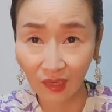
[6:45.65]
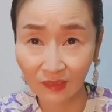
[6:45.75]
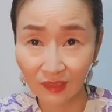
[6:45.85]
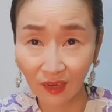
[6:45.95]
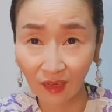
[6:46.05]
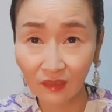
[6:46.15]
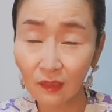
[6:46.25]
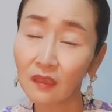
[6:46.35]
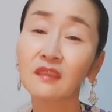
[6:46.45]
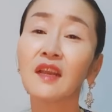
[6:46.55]
아니까.
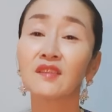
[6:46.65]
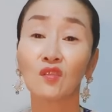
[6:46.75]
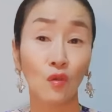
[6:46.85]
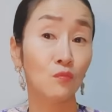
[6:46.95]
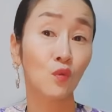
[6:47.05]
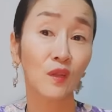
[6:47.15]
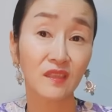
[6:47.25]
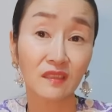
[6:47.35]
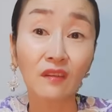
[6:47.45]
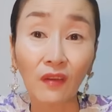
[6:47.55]
그래서
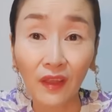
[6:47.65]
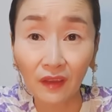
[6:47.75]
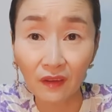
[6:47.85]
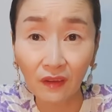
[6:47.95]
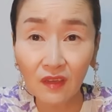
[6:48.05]
겸손해지는 거예요.